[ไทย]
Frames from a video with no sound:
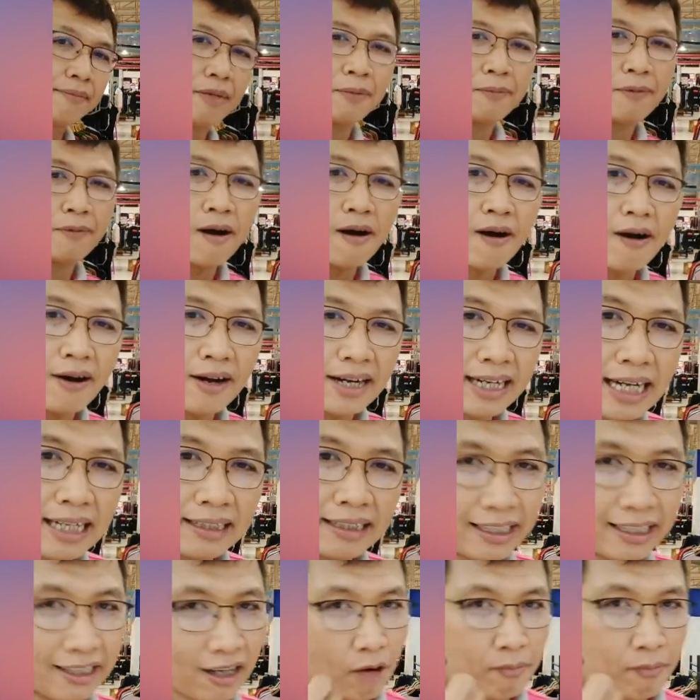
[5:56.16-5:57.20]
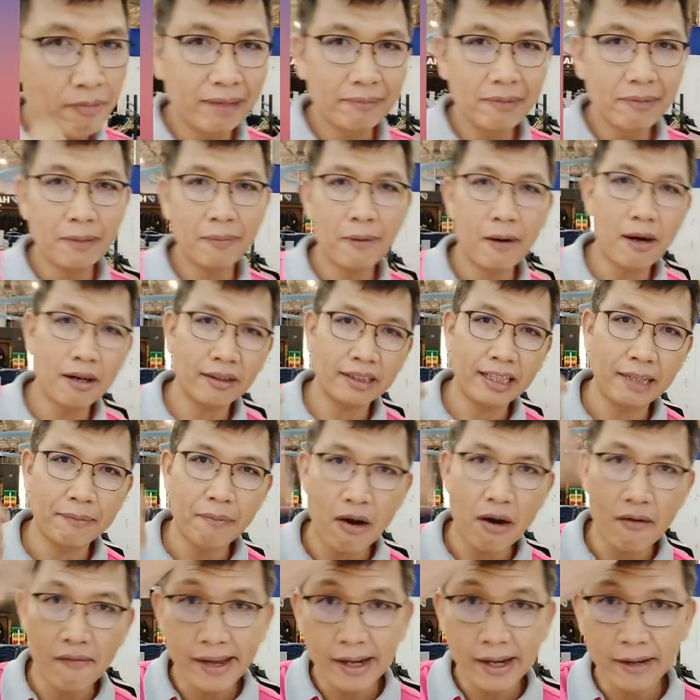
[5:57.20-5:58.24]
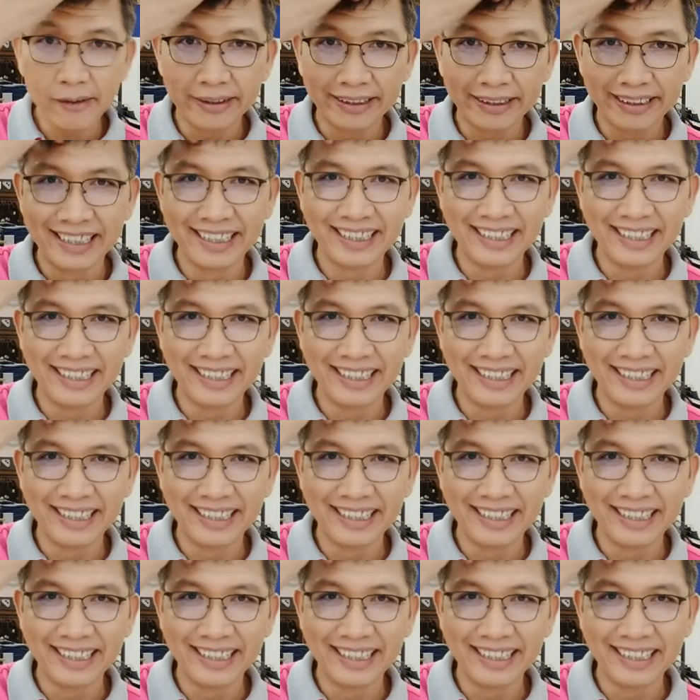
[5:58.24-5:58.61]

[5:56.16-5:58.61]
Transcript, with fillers: ไม่พอนะ ติดคอมิกไม่พอ ติดมาเวลอีก